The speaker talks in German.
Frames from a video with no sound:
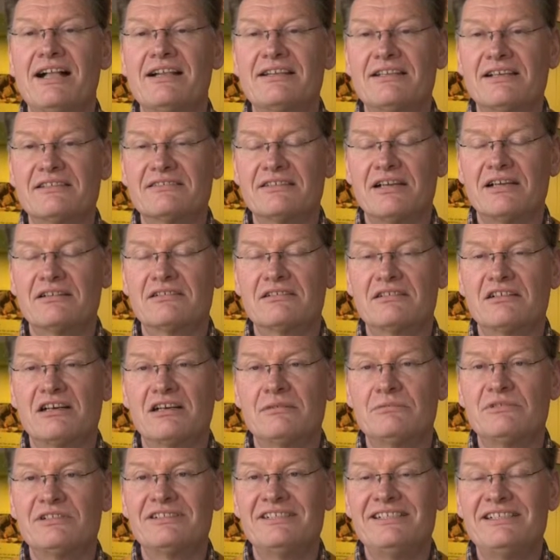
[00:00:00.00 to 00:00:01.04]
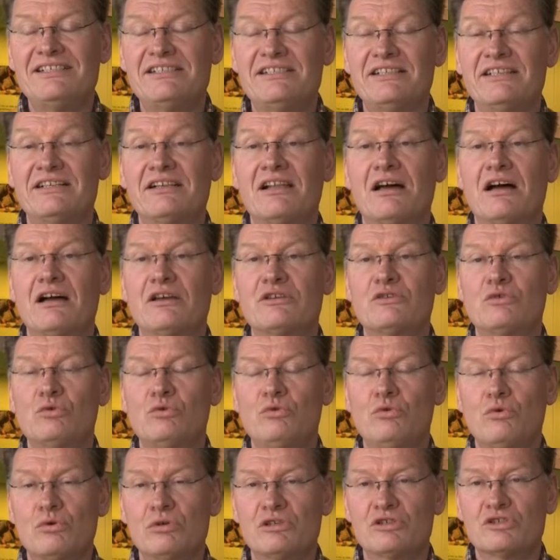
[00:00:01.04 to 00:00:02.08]
Altersangabe, die den
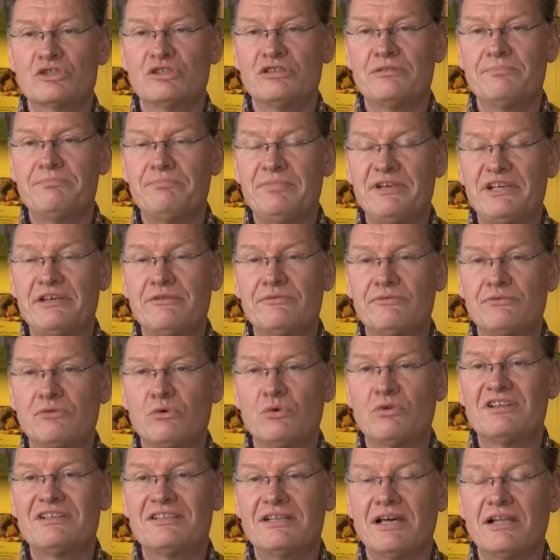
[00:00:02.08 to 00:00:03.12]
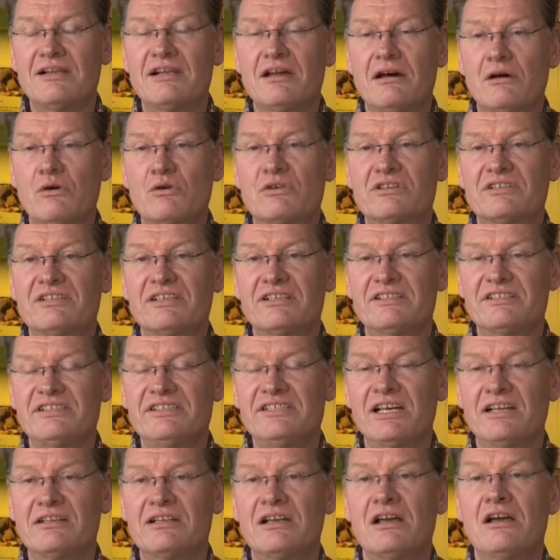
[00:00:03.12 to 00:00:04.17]
archäologischen Befund dann auch
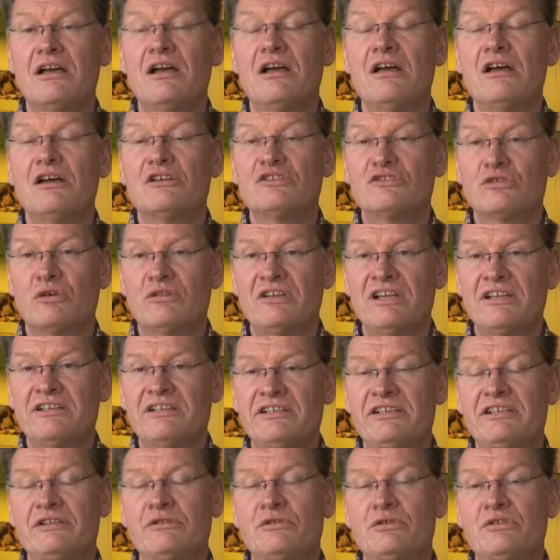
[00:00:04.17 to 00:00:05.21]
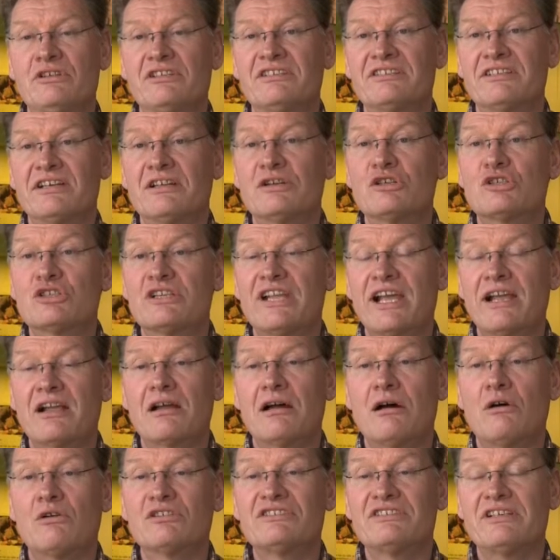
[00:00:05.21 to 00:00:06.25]
datiert, sondern in den Hölzern
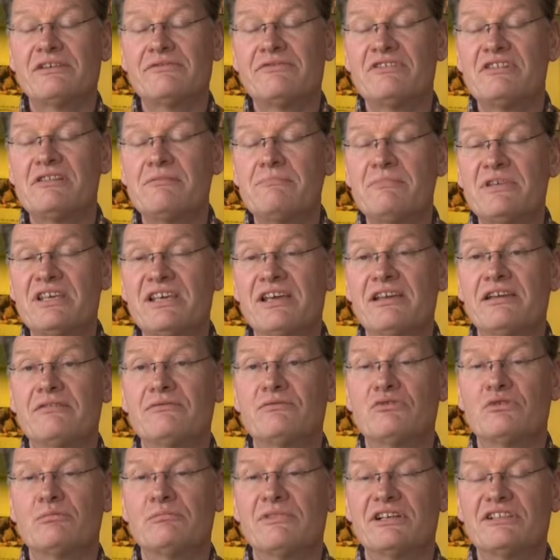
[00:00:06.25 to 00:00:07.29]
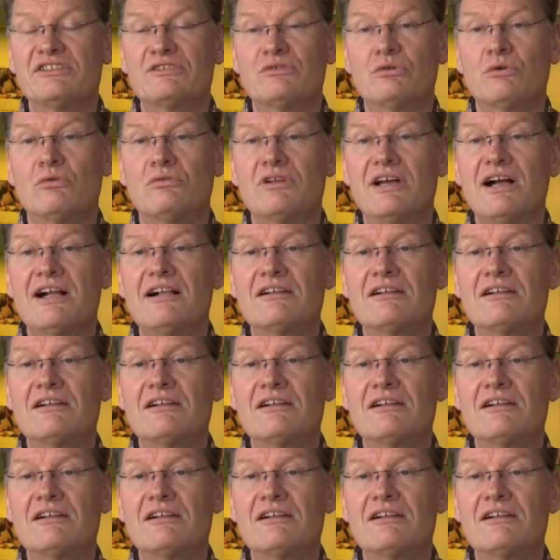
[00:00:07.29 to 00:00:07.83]
stecken auch sehr viel mehr Informationen.